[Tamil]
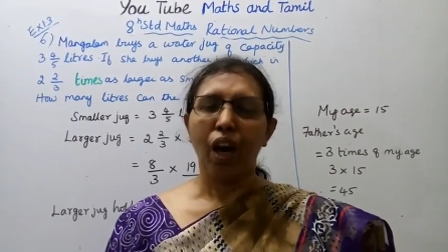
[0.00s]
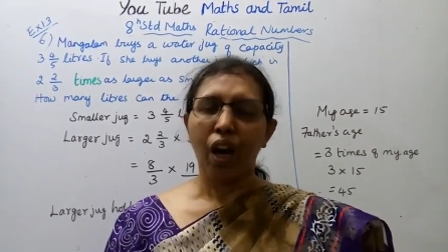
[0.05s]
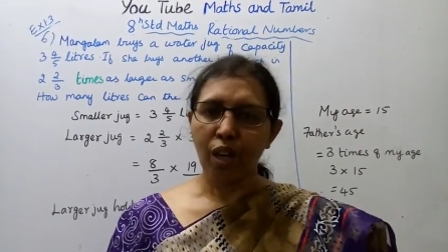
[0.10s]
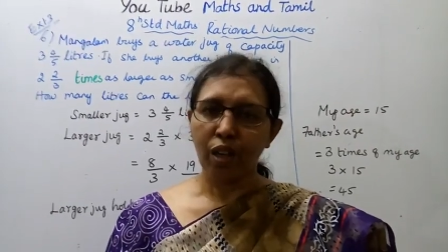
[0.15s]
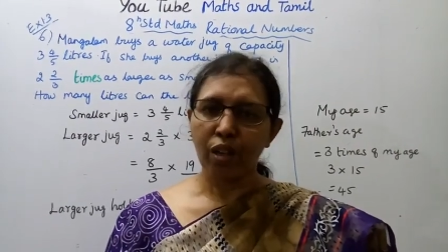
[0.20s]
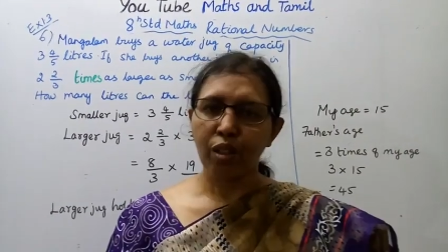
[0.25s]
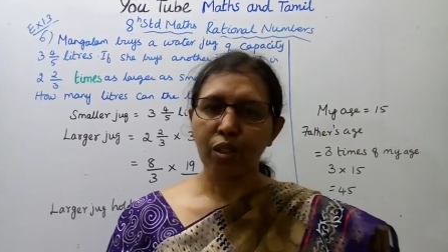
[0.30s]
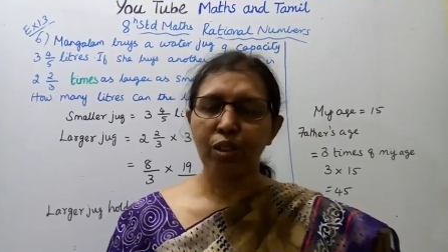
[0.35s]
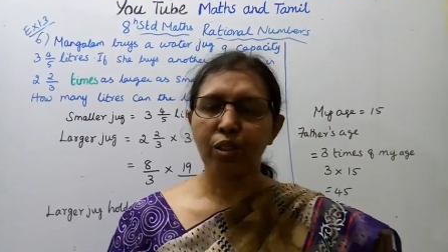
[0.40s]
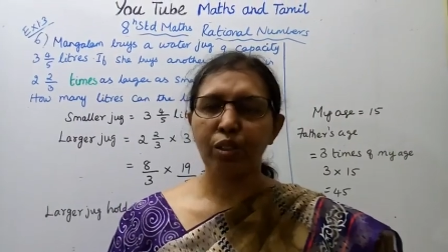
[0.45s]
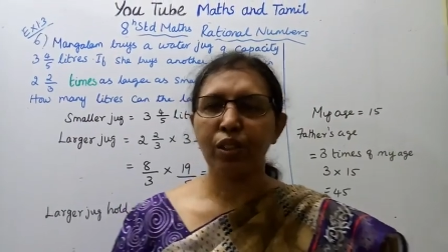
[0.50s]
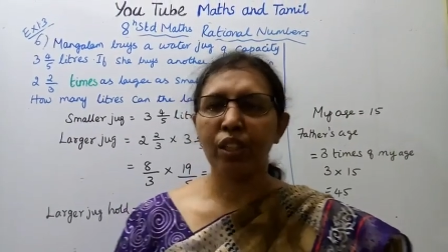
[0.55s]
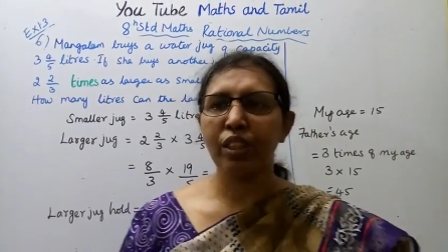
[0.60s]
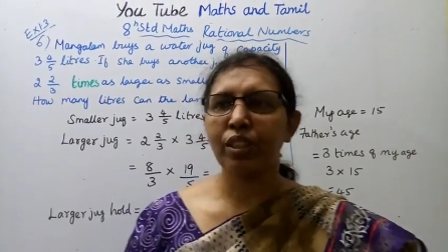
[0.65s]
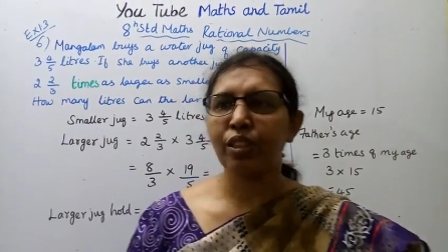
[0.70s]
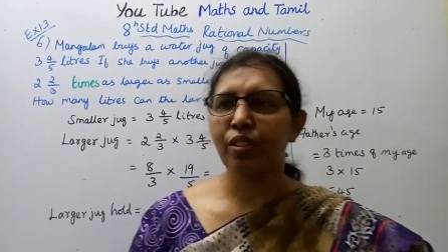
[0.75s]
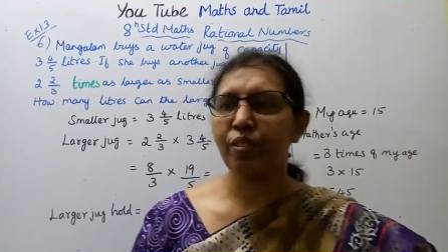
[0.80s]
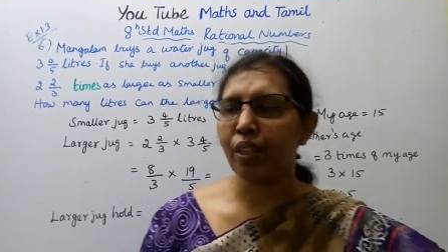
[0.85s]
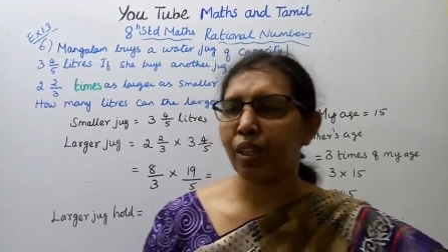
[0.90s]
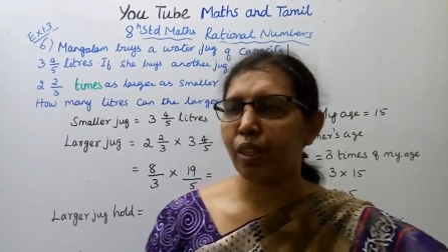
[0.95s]
ஹலோ
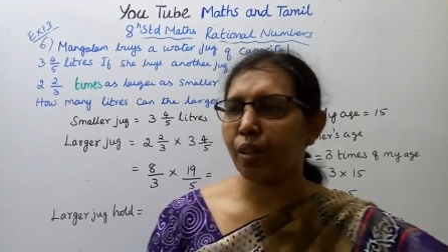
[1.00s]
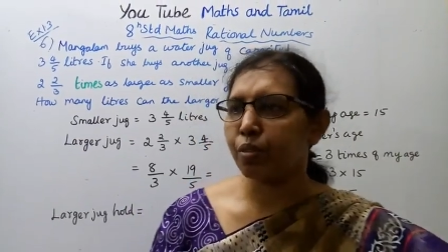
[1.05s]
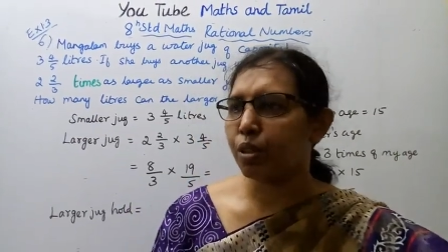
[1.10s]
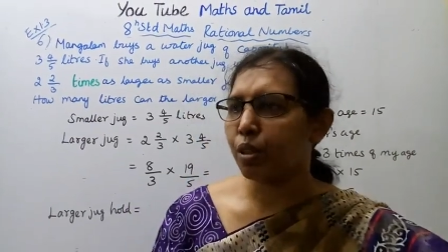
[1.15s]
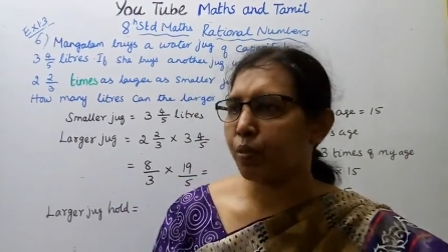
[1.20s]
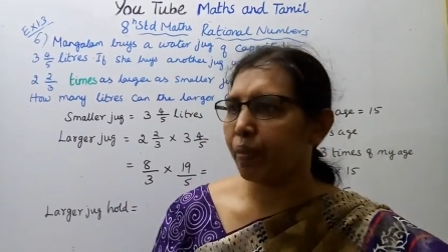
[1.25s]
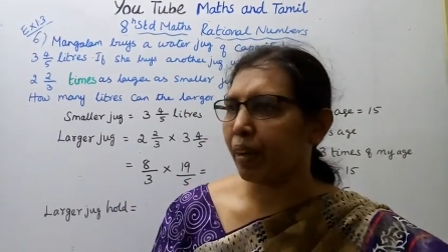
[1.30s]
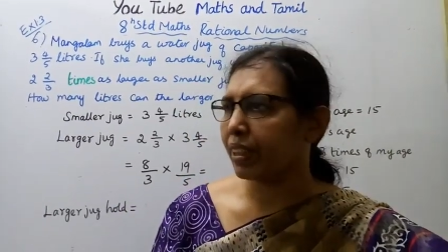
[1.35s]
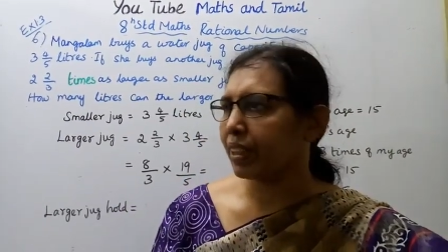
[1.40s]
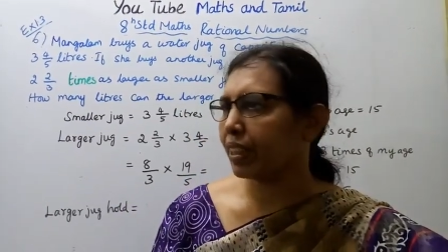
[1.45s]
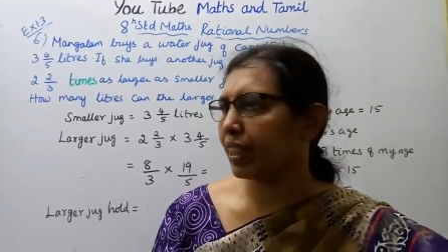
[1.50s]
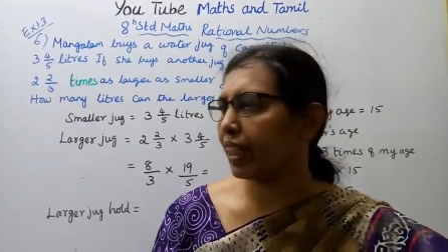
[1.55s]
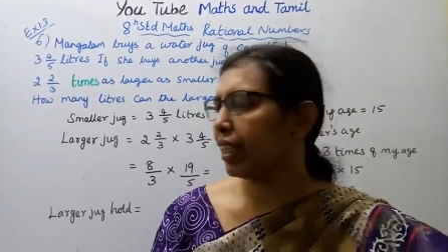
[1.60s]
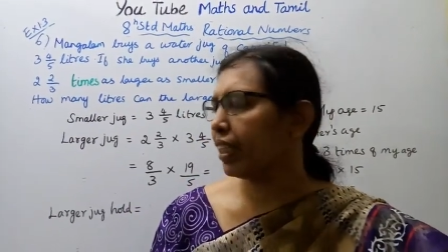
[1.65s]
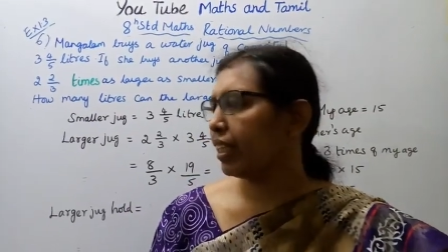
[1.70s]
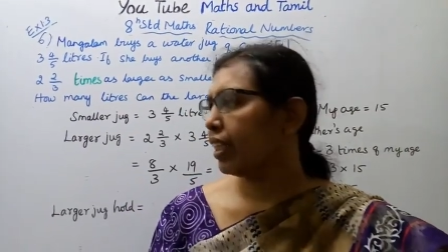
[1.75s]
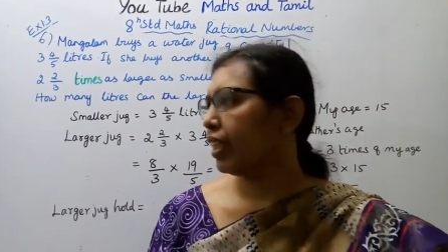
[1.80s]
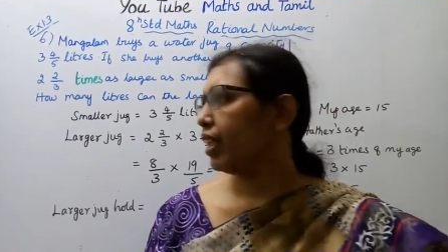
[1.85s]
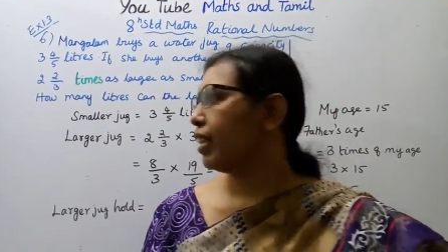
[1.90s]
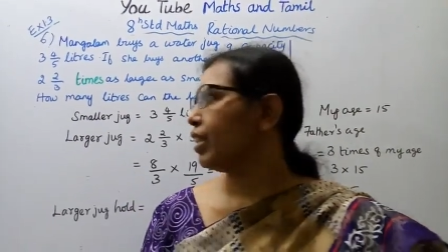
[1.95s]
ஸ்டூடெண்ட்ஸ் வெல்கம் டு மேக்ஸ்
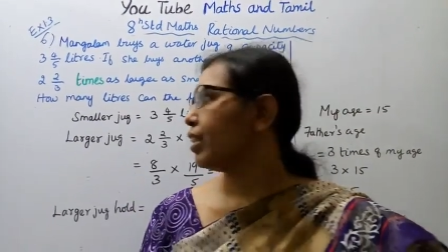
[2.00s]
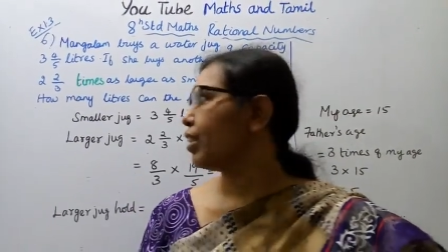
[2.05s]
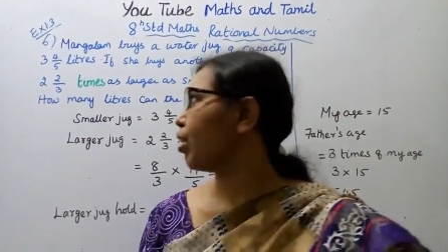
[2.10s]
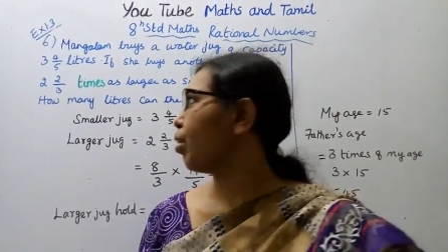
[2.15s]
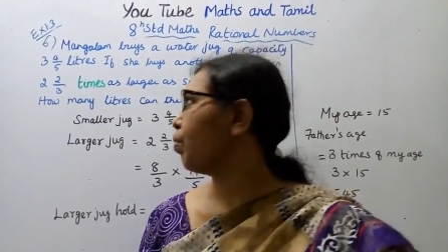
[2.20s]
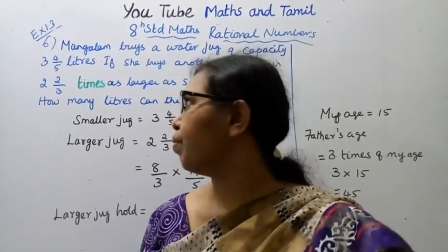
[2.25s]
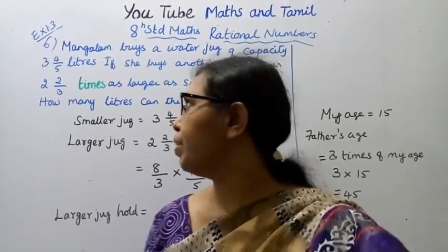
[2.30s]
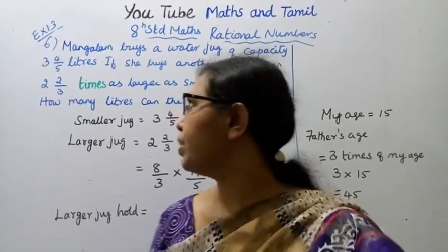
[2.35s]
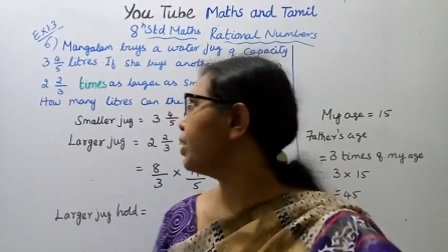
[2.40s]
அண்ட் தமிழ்